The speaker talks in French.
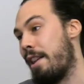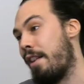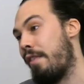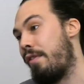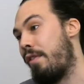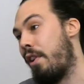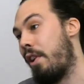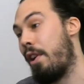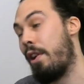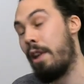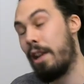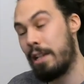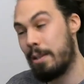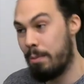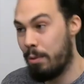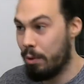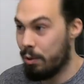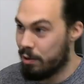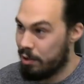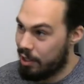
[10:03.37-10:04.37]
fois a
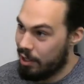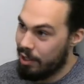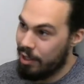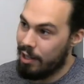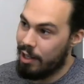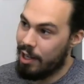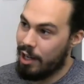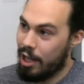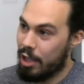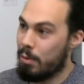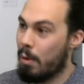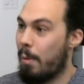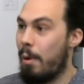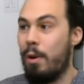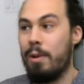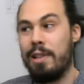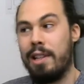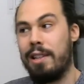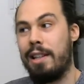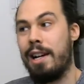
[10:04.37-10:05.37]
explosé. Et en ce moment, on
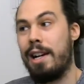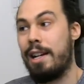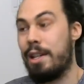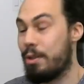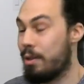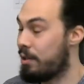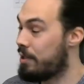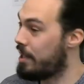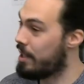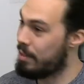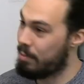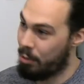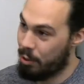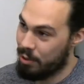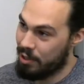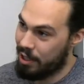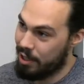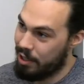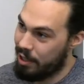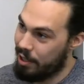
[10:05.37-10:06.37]
s'attend à ce que ça explose
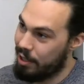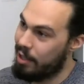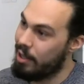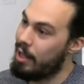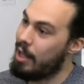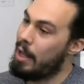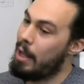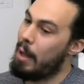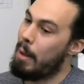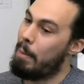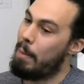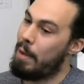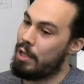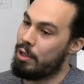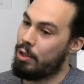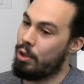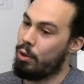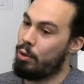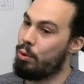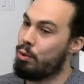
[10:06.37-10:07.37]
encore. Parce que
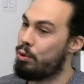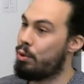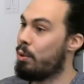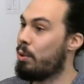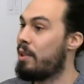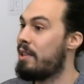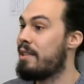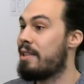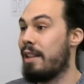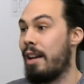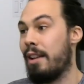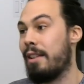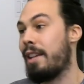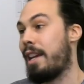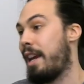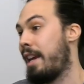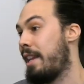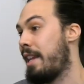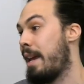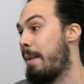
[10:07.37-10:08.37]
tous ceux qui
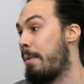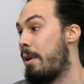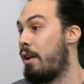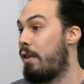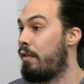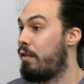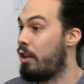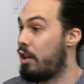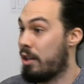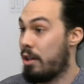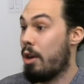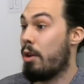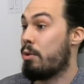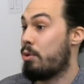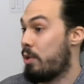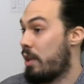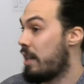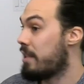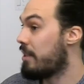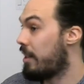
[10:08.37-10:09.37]
s'entraînaient, mais là, veulent continuer
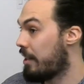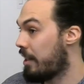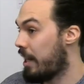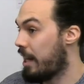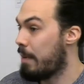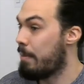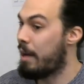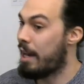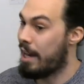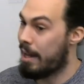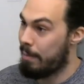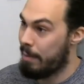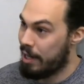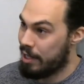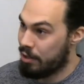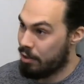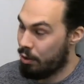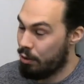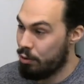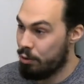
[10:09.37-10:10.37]
à s'entraîner, mais à la
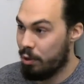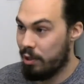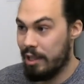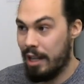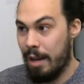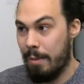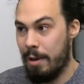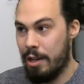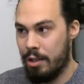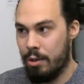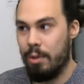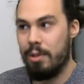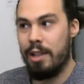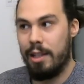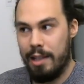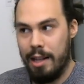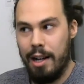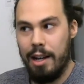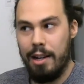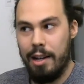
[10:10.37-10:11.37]
maison. Ceux qui étaient à la maison s'entraînent
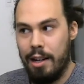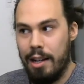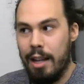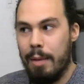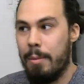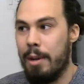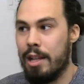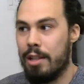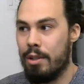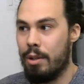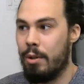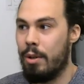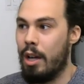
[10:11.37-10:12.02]
encore à la maison.